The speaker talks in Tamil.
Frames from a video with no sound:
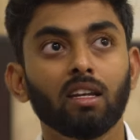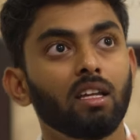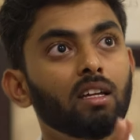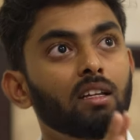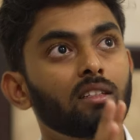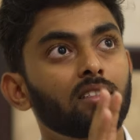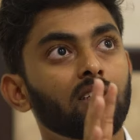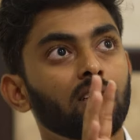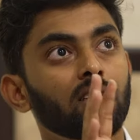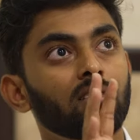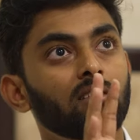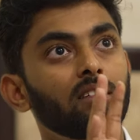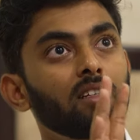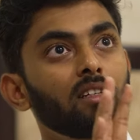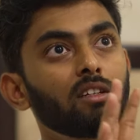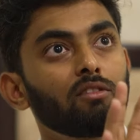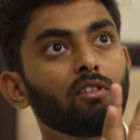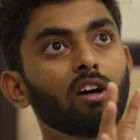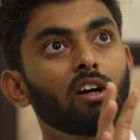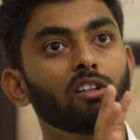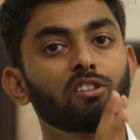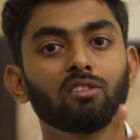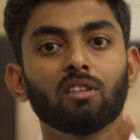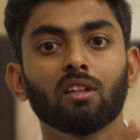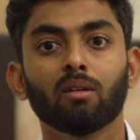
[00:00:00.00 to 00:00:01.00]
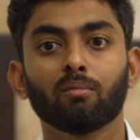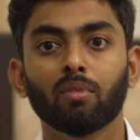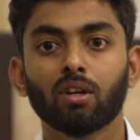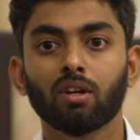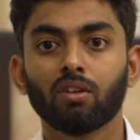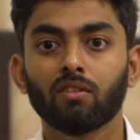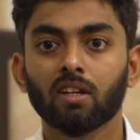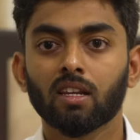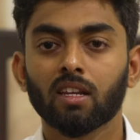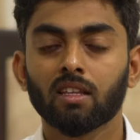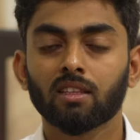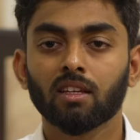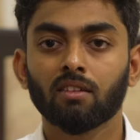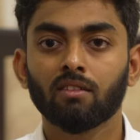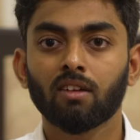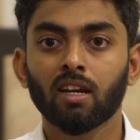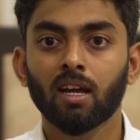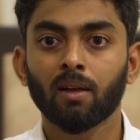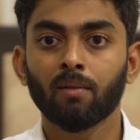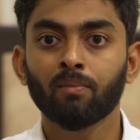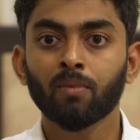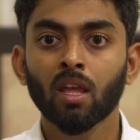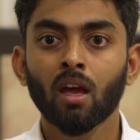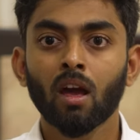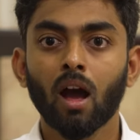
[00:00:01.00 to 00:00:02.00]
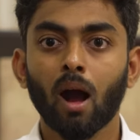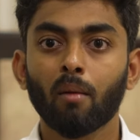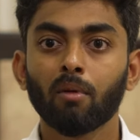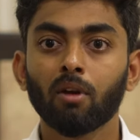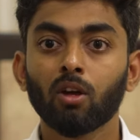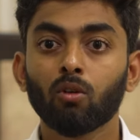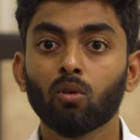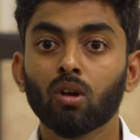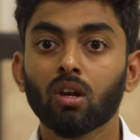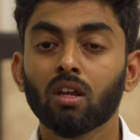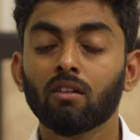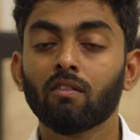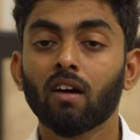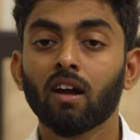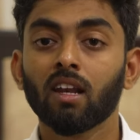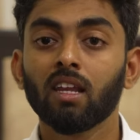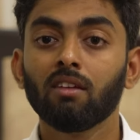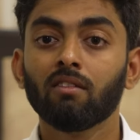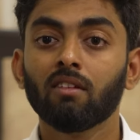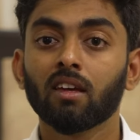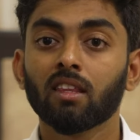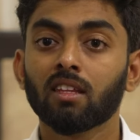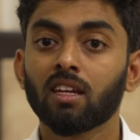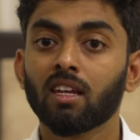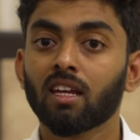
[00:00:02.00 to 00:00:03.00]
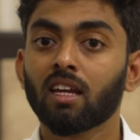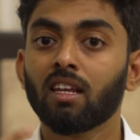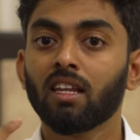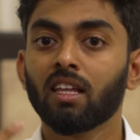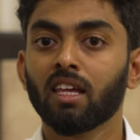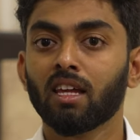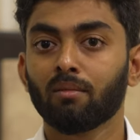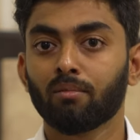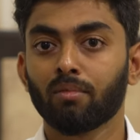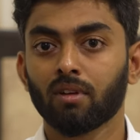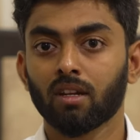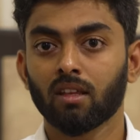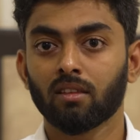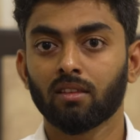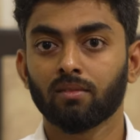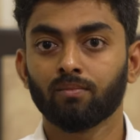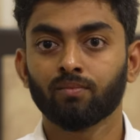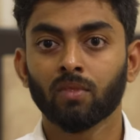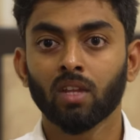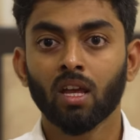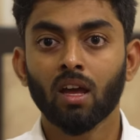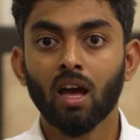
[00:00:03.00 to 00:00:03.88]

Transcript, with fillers: நீங்கள் ஜஸ்ட் நின்று வாட்ச் தான் பண்ணுவீங்களே தவிர அப்படியே உங்களுக்கு வலி வேதனைகள் ஏற்படாது